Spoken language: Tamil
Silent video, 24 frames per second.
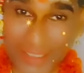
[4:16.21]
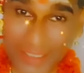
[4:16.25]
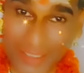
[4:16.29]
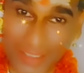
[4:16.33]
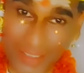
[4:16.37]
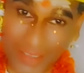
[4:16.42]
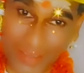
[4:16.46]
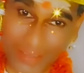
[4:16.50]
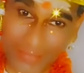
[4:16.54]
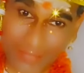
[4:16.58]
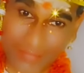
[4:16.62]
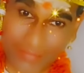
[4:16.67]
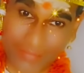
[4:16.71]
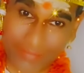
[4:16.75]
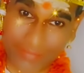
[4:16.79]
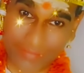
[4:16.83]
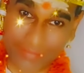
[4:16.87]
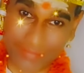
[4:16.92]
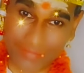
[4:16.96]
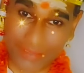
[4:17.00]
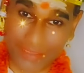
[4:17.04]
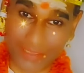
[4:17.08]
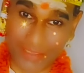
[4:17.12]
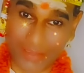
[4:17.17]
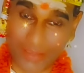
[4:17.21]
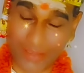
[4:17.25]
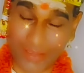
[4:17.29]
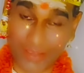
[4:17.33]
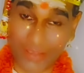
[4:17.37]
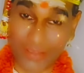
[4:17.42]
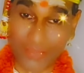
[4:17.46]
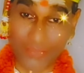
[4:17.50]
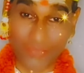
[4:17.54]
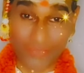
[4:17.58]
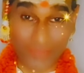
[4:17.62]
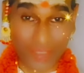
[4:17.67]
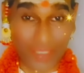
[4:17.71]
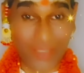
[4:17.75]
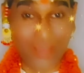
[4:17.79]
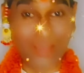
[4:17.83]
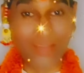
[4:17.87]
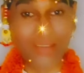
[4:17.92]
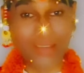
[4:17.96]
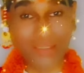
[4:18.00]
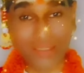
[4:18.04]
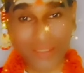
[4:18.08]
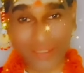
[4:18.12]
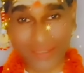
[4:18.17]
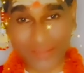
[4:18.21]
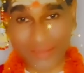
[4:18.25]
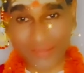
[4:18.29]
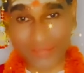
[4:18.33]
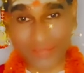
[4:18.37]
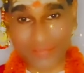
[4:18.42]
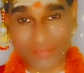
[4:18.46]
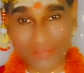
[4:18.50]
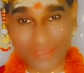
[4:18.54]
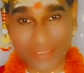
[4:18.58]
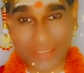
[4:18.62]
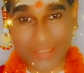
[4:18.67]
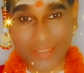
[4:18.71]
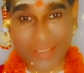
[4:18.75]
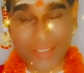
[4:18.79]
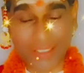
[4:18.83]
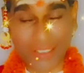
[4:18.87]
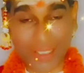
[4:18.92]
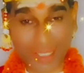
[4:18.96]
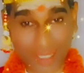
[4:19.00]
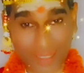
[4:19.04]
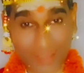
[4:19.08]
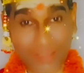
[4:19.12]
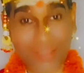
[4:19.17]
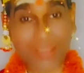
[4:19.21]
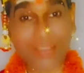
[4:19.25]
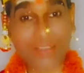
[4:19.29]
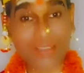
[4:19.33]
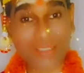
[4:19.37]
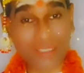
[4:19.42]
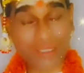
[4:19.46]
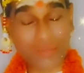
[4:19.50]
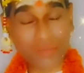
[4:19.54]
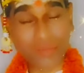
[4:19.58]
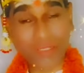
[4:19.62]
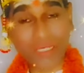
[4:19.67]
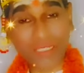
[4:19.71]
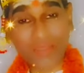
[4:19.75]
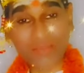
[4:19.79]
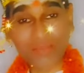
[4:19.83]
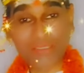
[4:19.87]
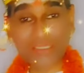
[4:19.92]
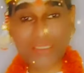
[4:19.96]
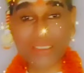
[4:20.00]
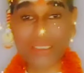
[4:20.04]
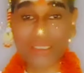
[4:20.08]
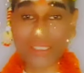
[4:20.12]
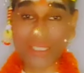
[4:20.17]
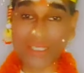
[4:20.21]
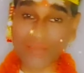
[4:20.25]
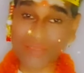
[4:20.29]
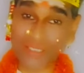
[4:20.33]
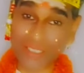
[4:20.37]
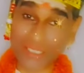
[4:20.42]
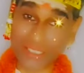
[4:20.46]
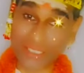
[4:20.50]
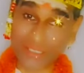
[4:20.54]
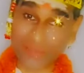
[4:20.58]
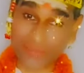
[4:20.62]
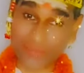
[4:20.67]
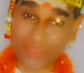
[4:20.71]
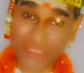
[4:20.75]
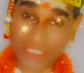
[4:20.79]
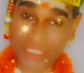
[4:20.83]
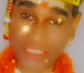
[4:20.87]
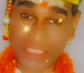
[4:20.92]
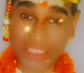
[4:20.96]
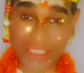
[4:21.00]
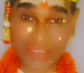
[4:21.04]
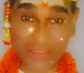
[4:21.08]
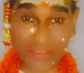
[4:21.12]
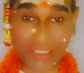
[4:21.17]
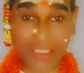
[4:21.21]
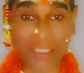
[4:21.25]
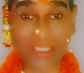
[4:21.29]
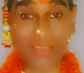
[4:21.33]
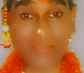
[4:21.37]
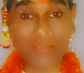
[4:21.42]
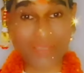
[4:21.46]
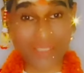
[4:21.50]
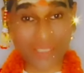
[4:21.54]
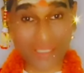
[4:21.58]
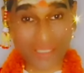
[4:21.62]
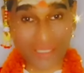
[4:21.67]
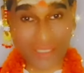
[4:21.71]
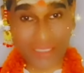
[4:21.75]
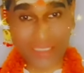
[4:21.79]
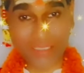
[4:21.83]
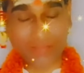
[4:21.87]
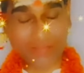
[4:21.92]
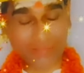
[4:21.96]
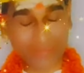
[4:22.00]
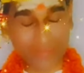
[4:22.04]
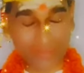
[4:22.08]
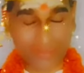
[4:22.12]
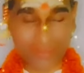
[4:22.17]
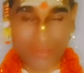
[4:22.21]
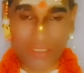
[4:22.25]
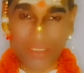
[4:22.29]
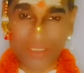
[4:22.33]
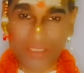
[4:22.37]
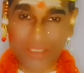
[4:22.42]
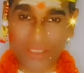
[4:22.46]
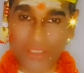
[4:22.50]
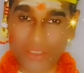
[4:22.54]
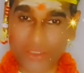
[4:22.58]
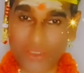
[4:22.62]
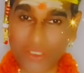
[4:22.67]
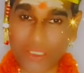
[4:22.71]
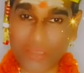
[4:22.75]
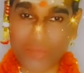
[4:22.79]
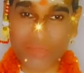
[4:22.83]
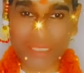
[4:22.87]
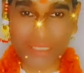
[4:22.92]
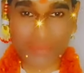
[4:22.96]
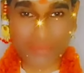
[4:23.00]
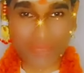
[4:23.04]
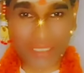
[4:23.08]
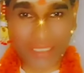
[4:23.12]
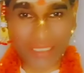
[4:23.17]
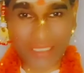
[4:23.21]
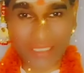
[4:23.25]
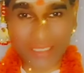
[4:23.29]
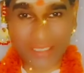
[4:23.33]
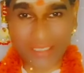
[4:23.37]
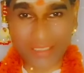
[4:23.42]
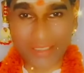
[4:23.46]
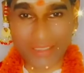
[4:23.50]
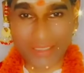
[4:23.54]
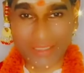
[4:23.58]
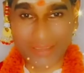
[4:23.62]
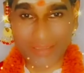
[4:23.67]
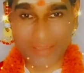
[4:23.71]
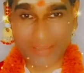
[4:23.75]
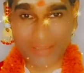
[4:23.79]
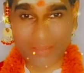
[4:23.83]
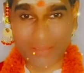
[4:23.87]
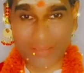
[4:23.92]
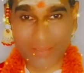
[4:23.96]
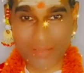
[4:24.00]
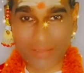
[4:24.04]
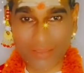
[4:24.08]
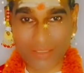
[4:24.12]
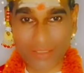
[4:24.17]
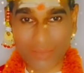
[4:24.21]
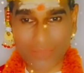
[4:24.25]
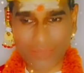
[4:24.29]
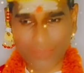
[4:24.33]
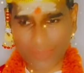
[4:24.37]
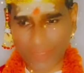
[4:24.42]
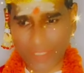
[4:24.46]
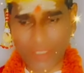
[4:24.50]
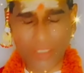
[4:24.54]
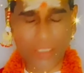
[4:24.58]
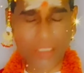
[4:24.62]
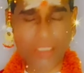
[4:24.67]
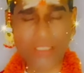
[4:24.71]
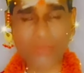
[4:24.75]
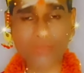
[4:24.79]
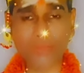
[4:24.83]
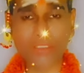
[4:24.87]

இல்லை வேல் இல்லை அதனால்தான் பார்வதி தேவியிடம் சக்தி வேலை வாங்கி சூரபத்மனை அழித்தேன் என்னிடம்